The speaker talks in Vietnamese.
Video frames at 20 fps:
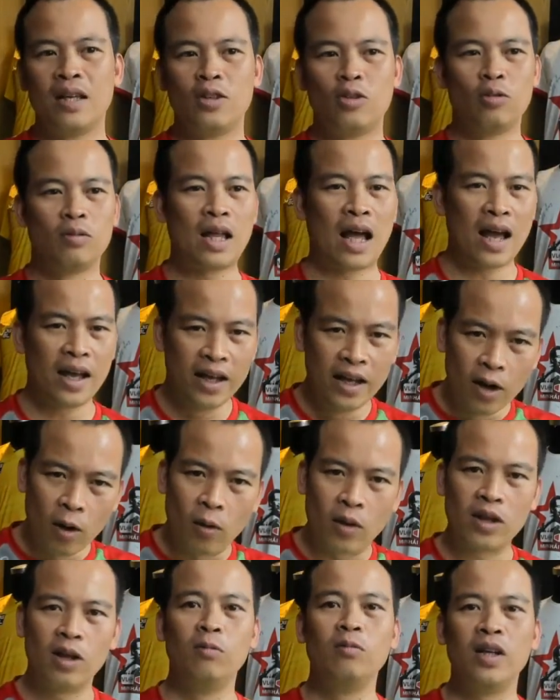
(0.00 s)
chúng ta
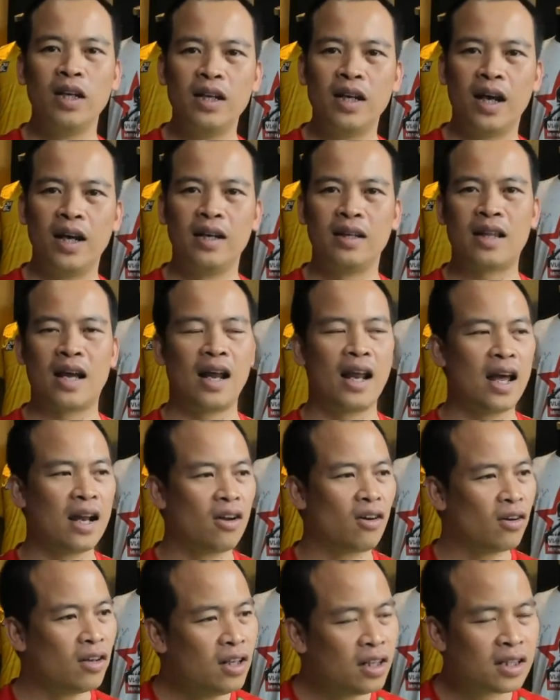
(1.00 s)
hiểu cái thông tin đấy thái lan
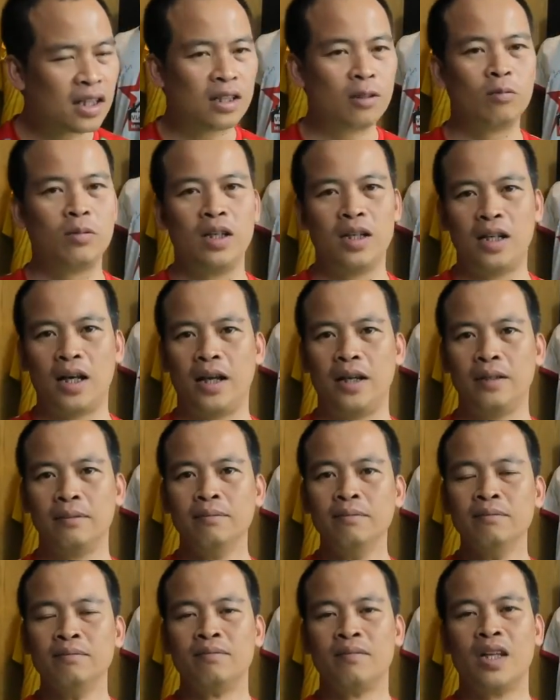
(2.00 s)
họ đưa ra thông tin đấy
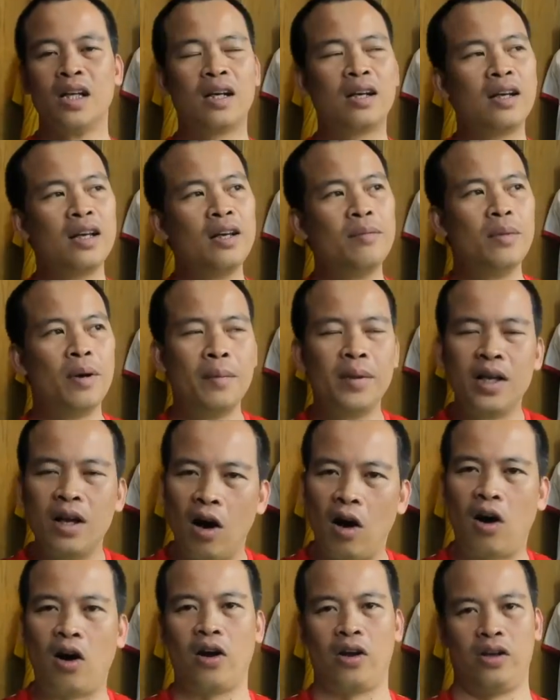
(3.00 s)
nhưng khi mà mình
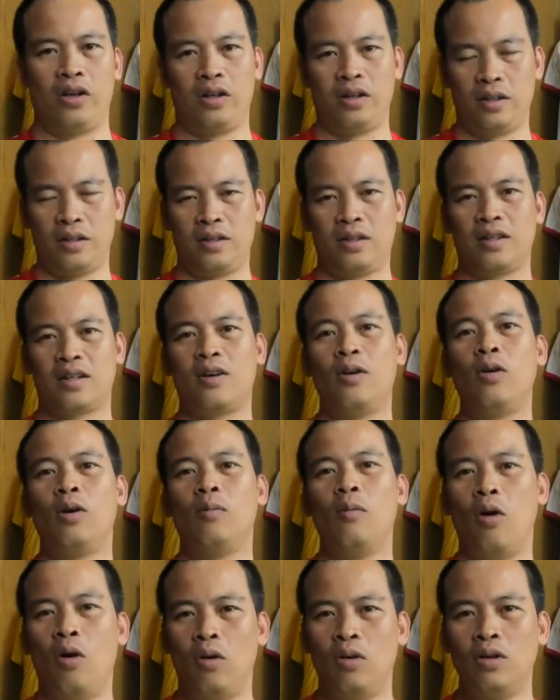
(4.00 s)
hỏi câu lạc
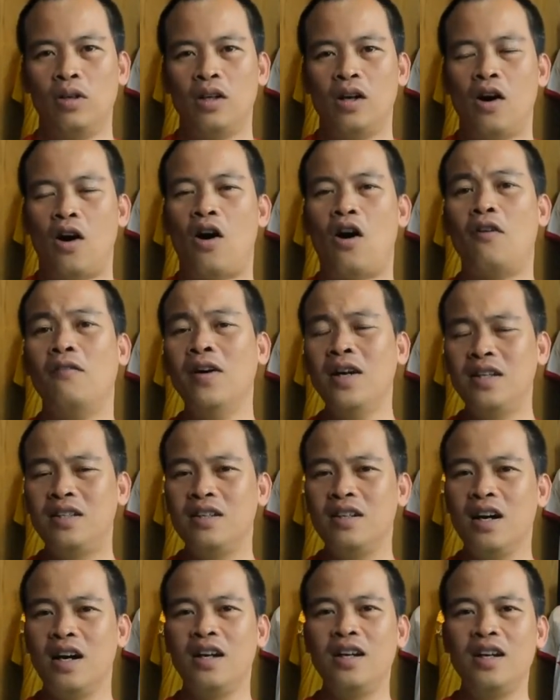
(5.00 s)
bộ họ vẫn
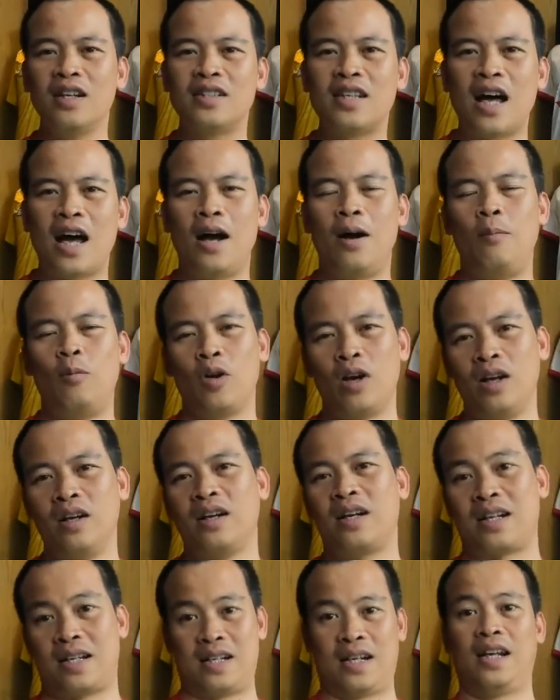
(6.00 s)
chưa đưa ra một cái
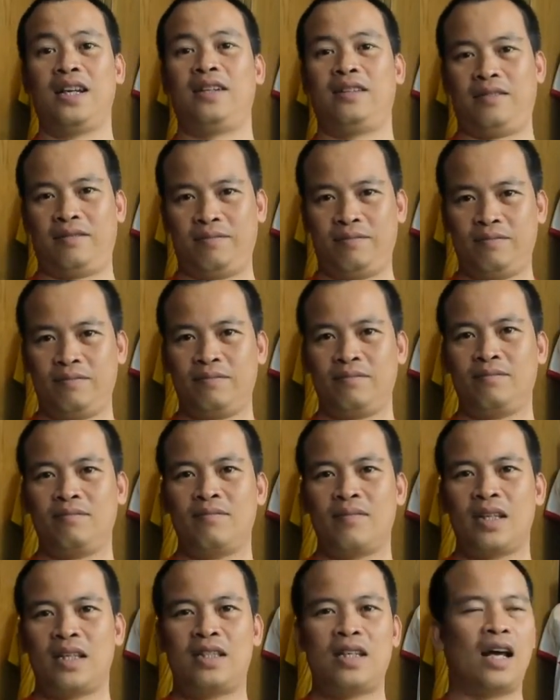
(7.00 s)
lời khẳng định
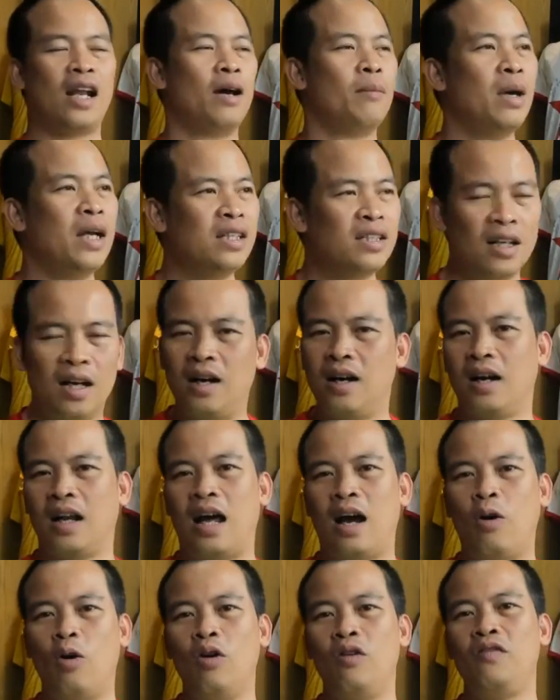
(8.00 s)
rằng là bây giờ
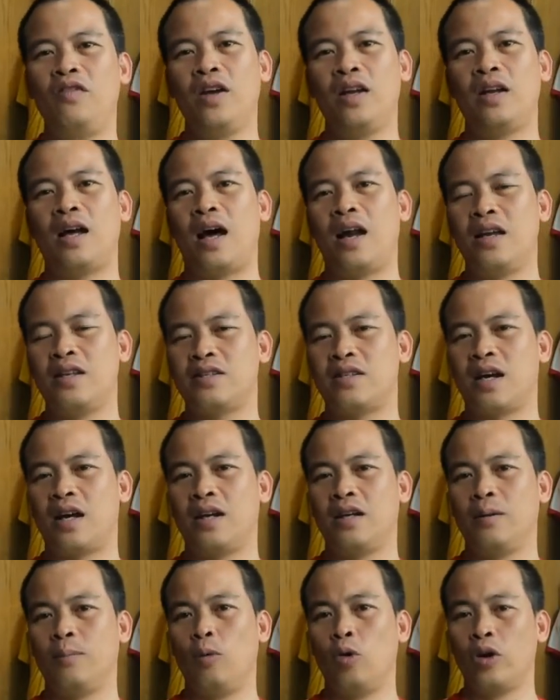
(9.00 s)
là huấn luyện viên
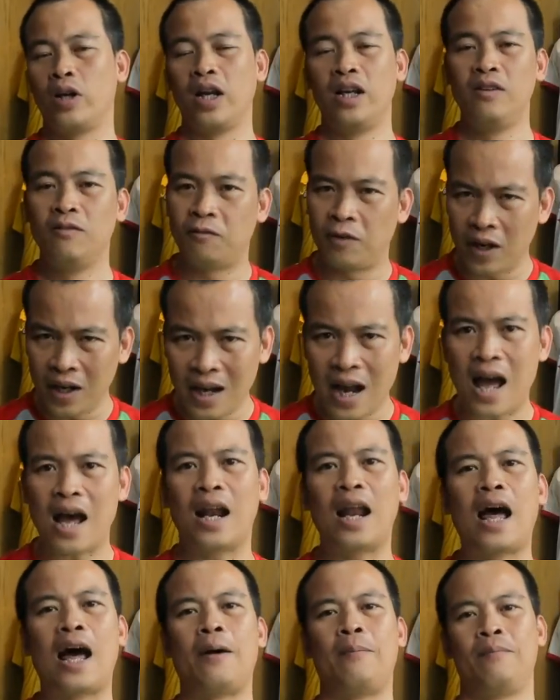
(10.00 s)
Alexander Polking vẫn
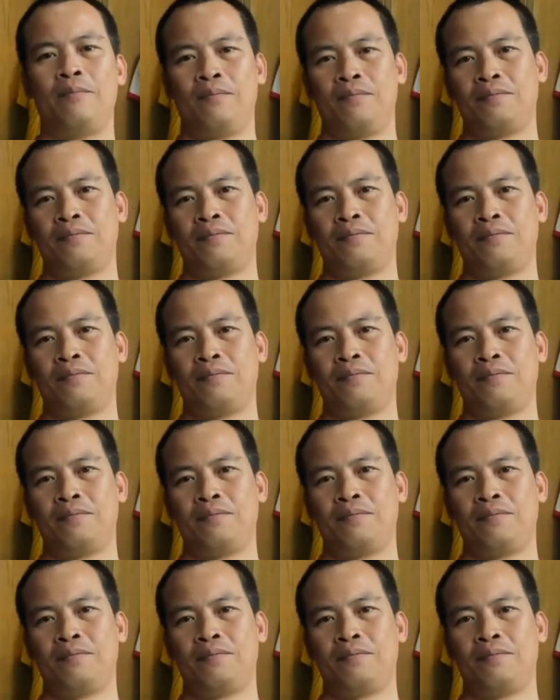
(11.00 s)
đang làm